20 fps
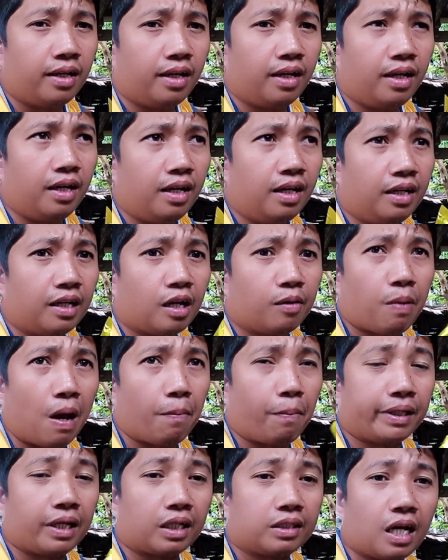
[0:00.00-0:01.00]
eh,
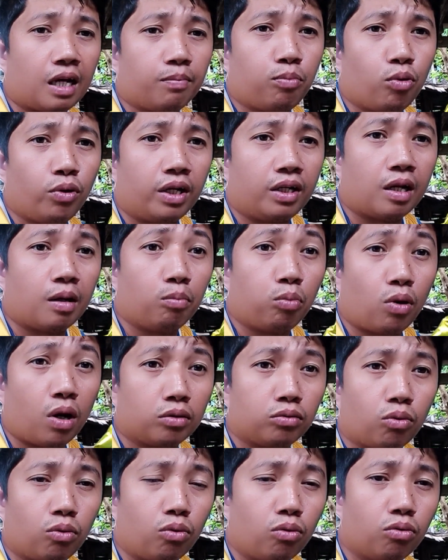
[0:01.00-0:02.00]
nagpapatagdag po yan ng
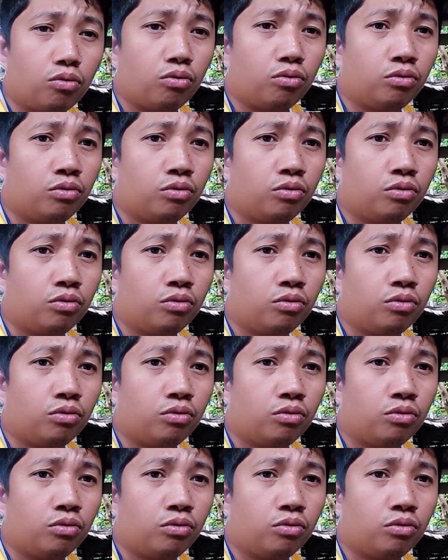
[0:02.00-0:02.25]
pulang dugo.